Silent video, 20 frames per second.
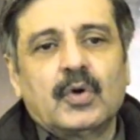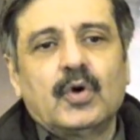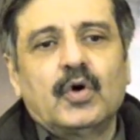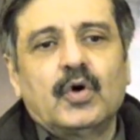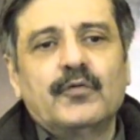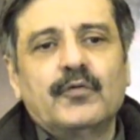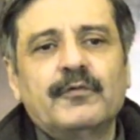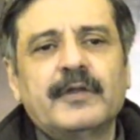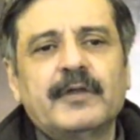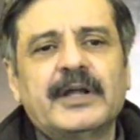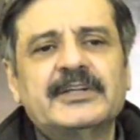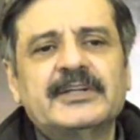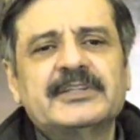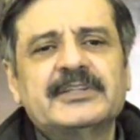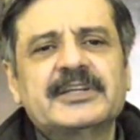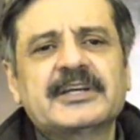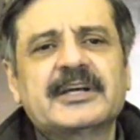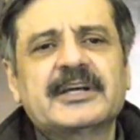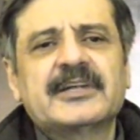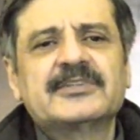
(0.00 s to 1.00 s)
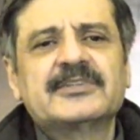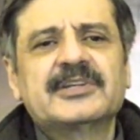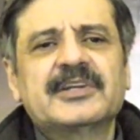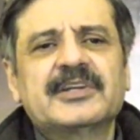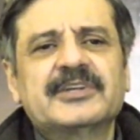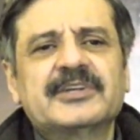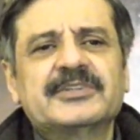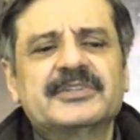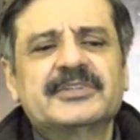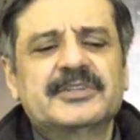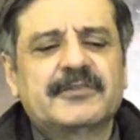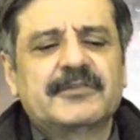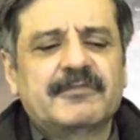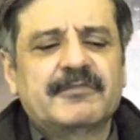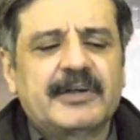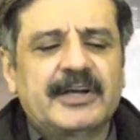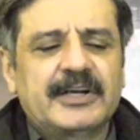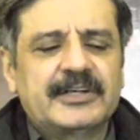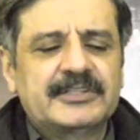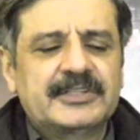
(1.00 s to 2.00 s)
और फ़्लाइट्स की कैंसलेशन या
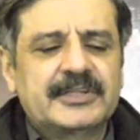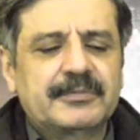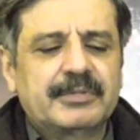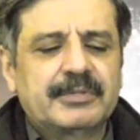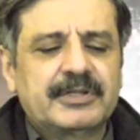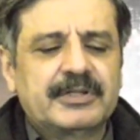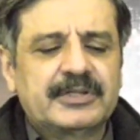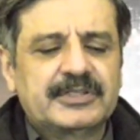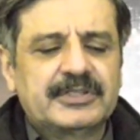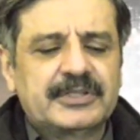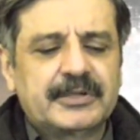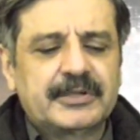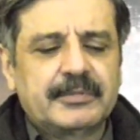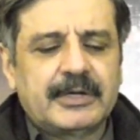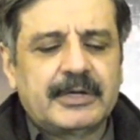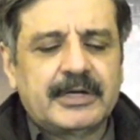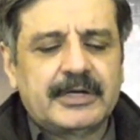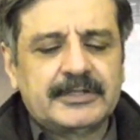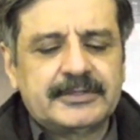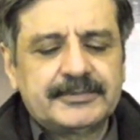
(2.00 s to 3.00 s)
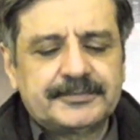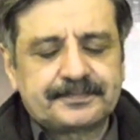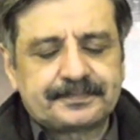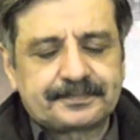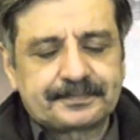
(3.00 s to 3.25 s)
फ़्लाइट्स की बंदिश के बायस